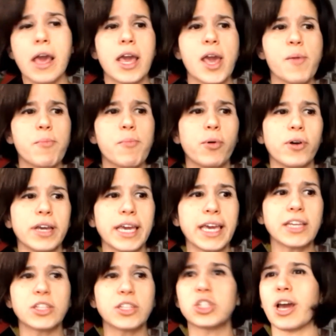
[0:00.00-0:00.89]
E poi
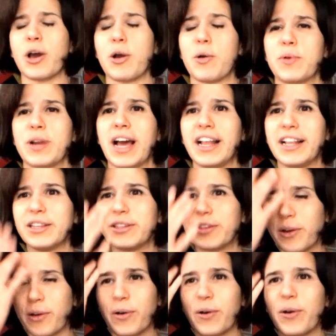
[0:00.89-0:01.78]
c'è un
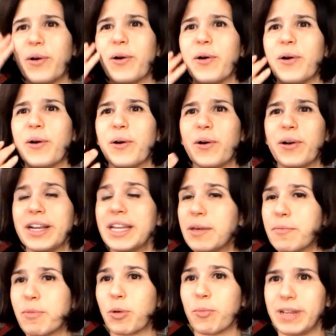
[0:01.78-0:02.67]
altro
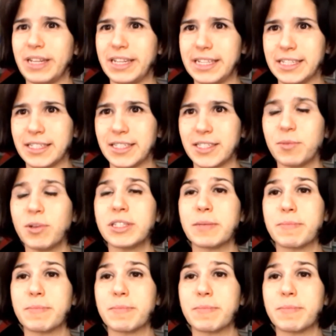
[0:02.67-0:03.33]
libro bellissimo